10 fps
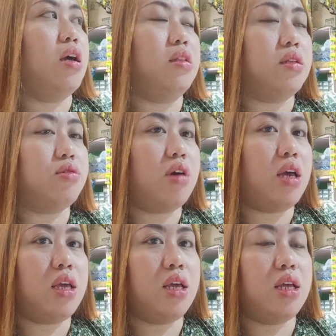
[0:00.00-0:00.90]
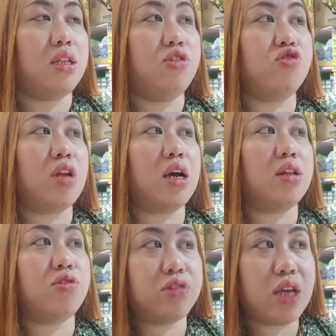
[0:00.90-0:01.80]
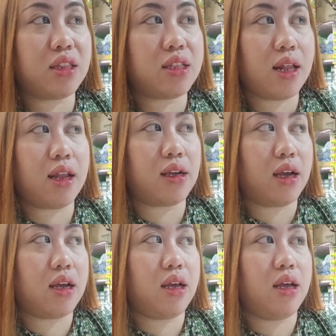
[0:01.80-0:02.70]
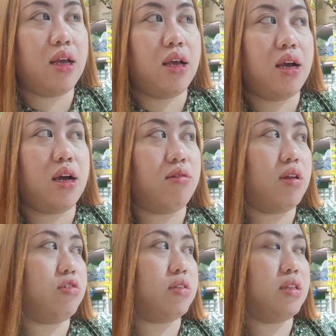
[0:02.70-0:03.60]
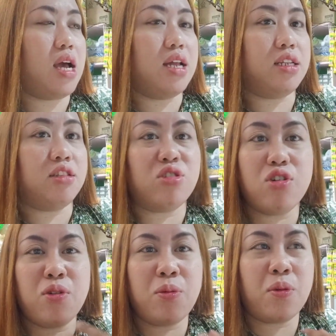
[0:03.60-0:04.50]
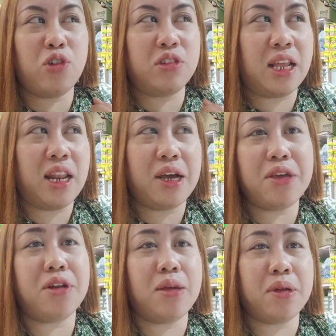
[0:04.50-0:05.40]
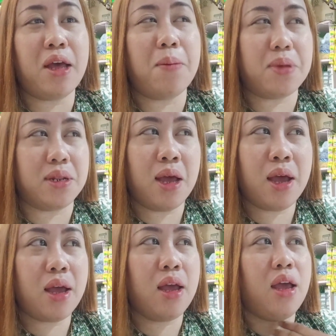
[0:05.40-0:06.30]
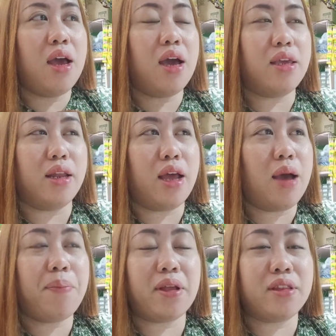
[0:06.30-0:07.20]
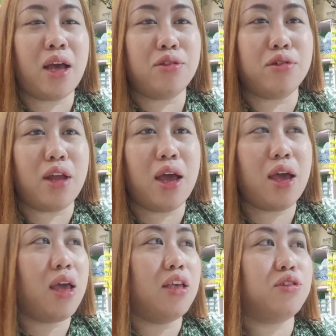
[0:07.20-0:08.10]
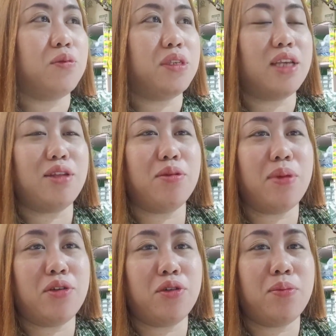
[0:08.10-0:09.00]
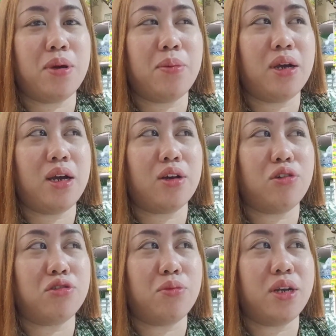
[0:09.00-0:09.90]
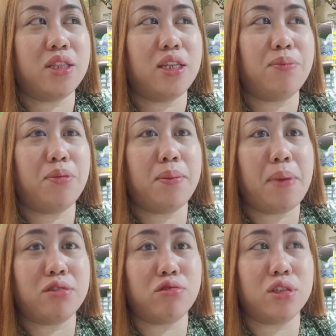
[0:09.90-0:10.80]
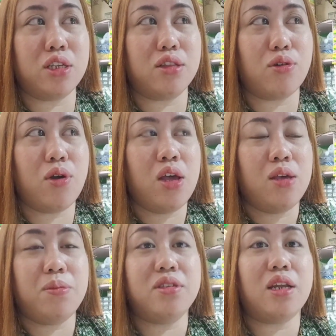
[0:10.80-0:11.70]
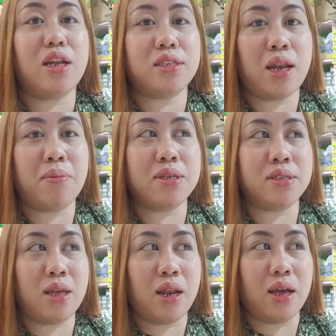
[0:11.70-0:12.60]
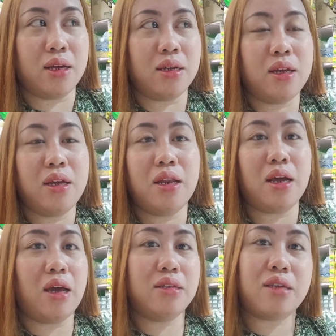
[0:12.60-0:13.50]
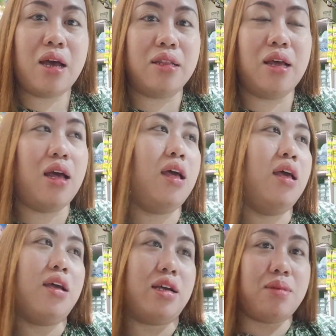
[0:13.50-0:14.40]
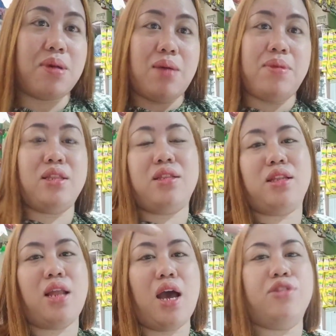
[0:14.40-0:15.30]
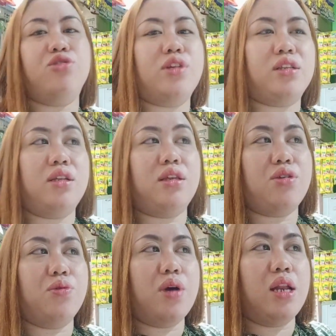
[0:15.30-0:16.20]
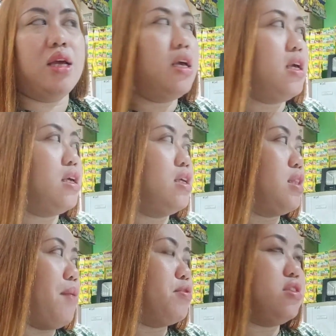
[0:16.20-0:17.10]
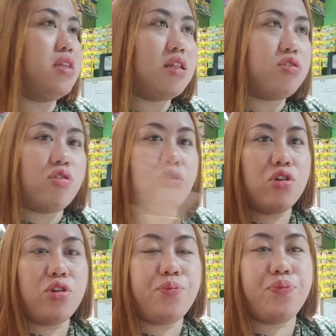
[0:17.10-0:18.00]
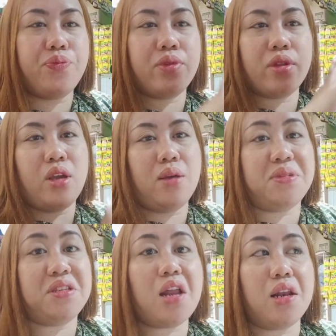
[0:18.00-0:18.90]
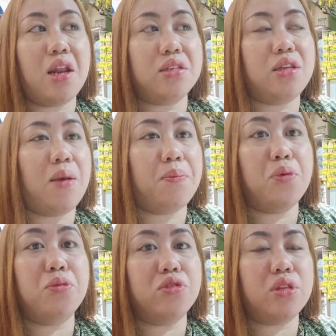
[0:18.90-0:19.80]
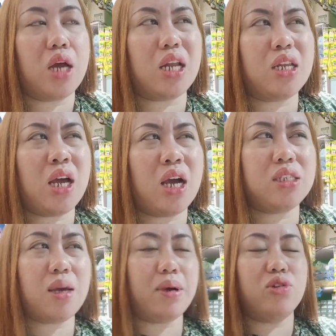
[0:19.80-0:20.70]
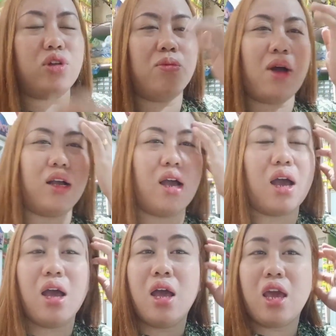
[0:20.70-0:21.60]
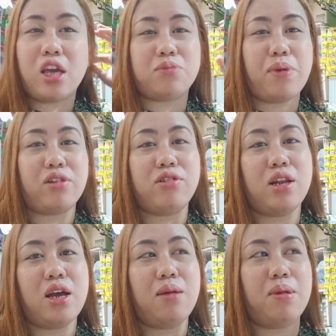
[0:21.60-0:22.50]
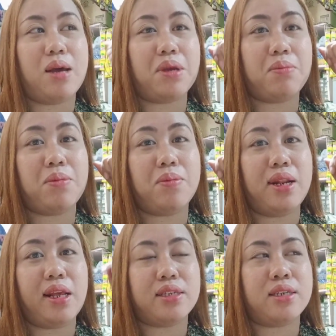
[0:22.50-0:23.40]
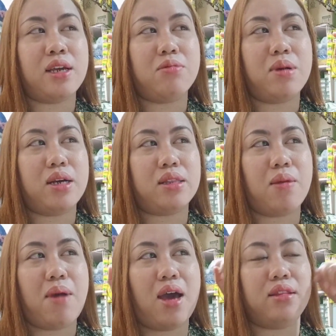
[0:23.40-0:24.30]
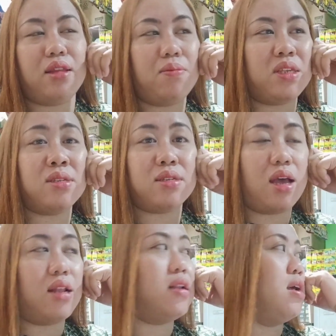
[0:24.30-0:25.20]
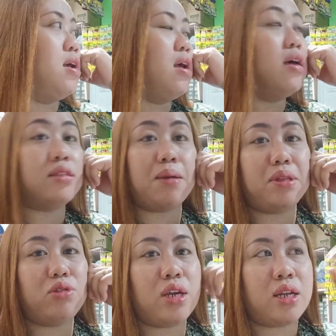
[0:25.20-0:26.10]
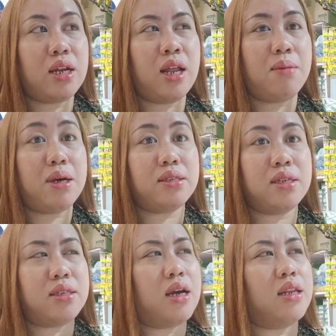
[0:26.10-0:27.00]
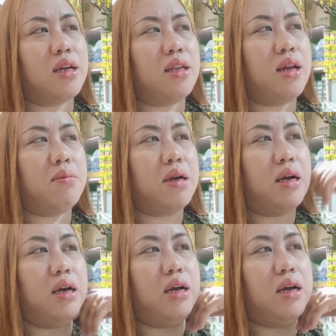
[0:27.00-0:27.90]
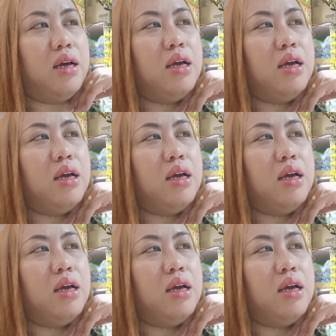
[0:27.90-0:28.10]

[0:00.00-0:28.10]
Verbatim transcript: dito nga eh nung, nung dati talaga ano lang yung tindahan dito konti lang ngayon ay madami na ayan na apektado na so minsan yung iba yung ibang mga customer hindi na pumapasok dito minsan nasa labas na lang ng kalsada kasi marami na din tindahan doon nagtatayuan tapos dito minsan na lang silang pumunta kanina nga sabado ng umaga expect ko na na maraming mamimili kasi nga yung mga trabahante minsan Sabado yan naglalabasan sa kanilang mga